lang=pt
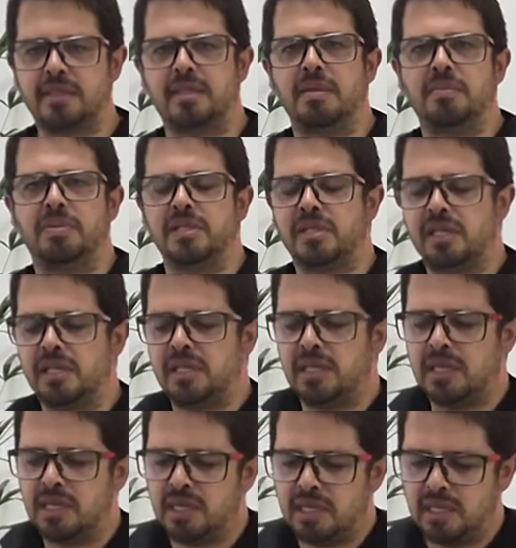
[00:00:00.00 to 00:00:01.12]
simples de,
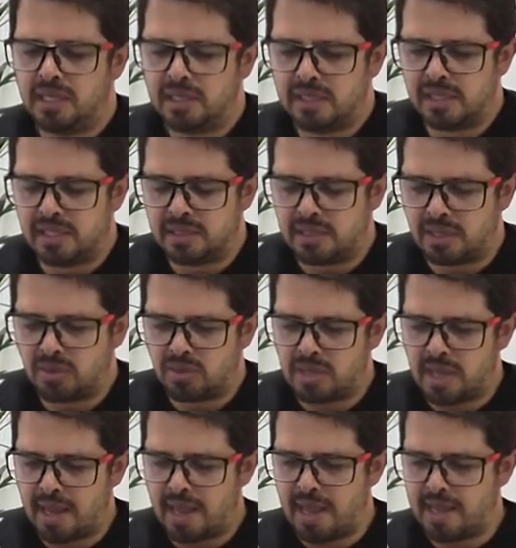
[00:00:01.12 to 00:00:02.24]
de
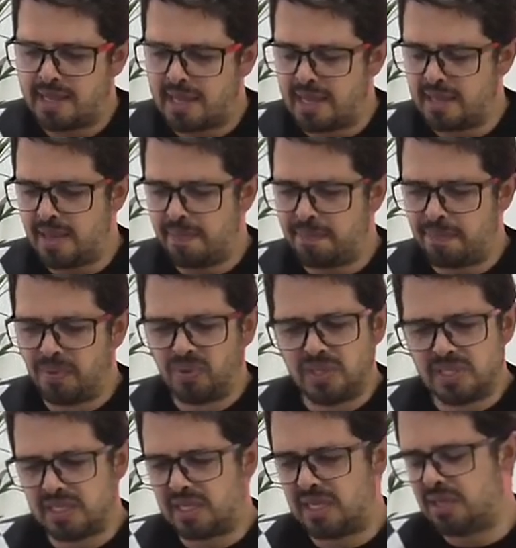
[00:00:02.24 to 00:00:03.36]
executar, e aí
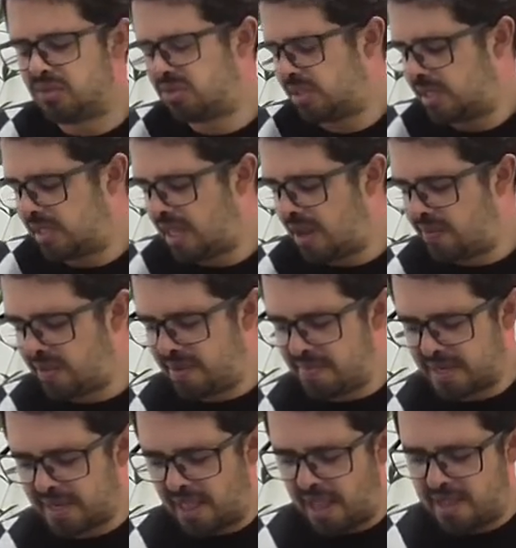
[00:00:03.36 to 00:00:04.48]
depois aqui isso te dá uma
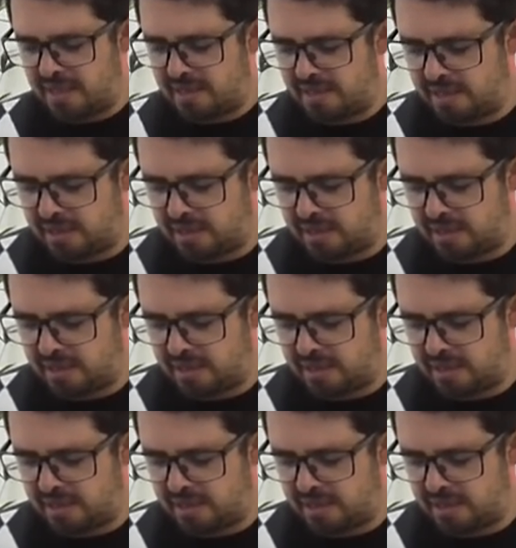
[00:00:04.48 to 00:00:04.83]
liberdade